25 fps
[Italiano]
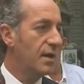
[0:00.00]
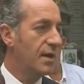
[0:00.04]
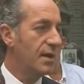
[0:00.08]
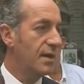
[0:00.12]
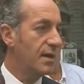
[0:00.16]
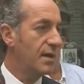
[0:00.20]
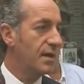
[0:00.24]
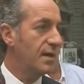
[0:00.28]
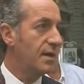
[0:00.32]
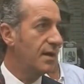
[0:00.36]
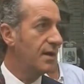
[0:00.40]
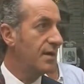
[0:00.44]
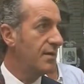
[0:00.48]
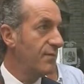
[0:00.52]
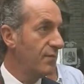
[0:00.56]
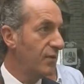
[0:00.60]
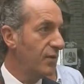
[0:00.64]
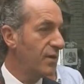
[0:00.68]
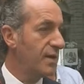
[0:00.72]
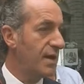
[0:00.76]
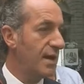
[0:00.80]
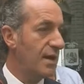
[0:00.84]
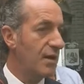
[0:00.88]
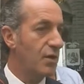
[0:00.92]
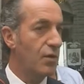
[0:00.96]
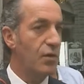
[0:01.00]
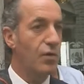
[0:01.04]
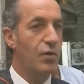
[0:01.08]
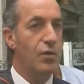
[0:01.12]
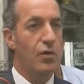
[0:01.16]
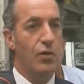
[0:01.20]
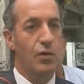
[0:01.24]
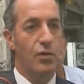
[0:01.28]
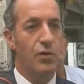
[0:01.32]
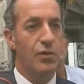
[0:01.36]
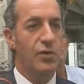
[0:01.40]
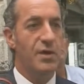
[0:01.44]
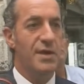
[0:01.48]
a invocarlo
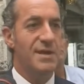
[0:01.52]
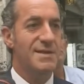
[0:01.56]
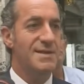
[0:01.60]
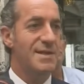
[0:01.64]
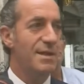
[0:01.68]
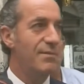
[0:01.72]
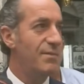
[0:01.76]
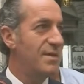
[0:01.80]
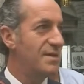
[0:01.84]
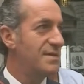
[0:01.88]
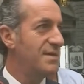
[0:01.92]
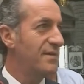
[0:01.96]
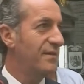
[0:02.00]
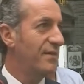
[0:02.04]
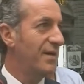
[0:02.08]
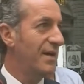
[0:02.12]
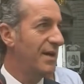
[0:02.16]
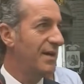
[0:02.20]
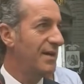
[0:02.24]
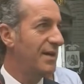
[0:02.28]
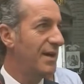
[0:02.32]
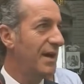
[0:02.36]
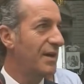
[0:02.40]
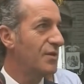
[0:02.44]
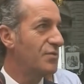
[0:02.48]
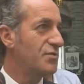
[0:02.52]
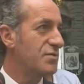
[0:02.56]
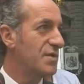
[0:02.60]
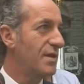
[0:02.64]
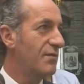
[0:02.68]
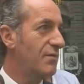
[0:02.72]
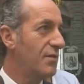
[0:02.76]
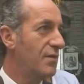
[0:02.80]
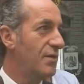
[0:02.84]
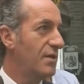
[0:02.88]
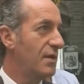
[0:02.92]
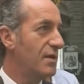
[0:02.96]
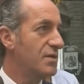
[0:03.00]
coloro che sei mesi fa
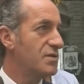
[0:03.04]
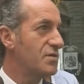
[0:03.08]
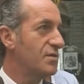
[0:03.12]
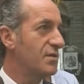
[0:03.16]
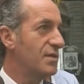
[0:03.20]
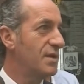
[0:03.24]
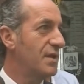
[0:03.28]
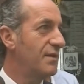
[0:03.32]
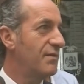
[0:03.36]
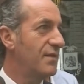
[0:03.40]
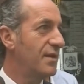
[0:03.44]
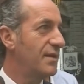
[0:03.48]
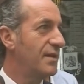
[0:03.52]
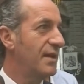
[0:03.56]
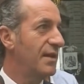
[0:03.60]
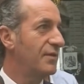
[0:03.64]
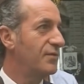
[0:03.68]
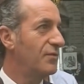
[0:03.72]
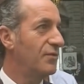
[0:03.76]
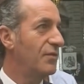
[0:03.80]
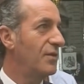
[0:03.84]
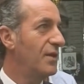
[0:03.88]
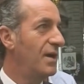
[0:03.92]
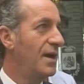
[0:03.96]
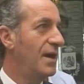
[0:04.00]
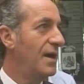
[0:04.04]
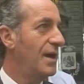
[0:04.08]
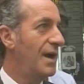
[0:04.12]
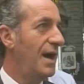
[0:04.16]
accusavano la Regione di aver dato